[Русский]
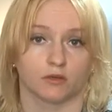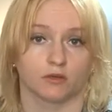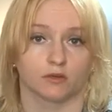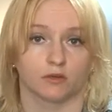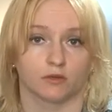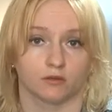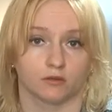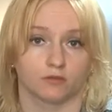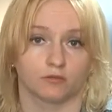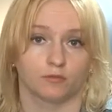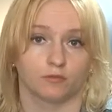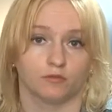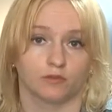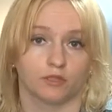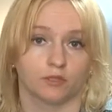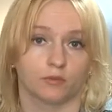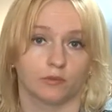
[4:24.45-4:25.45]
Э,
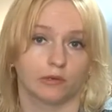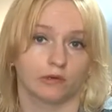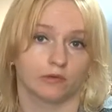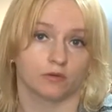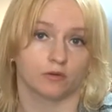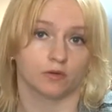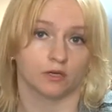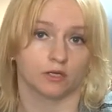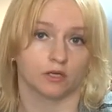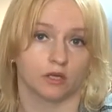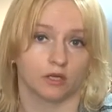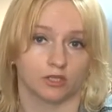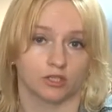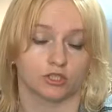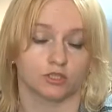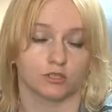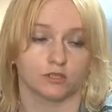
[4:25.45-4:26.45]
в этом первом
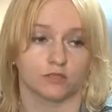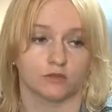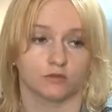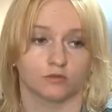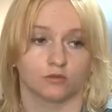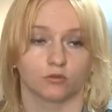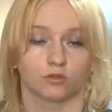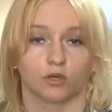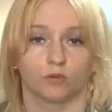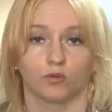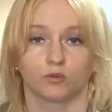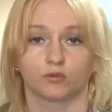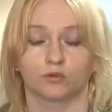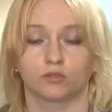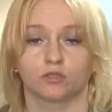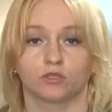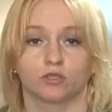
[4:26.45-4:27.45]
квартале 2014 года
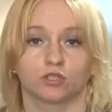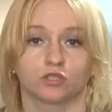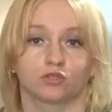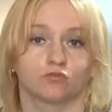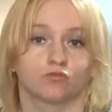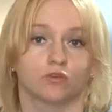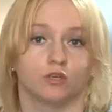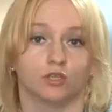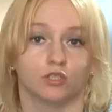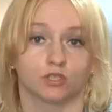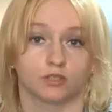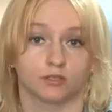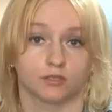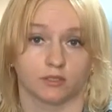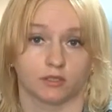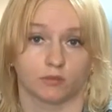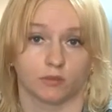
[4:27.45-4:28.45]
объем спроса даже
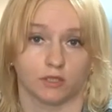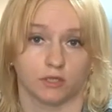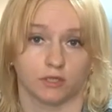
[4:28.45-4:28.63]
увеличился на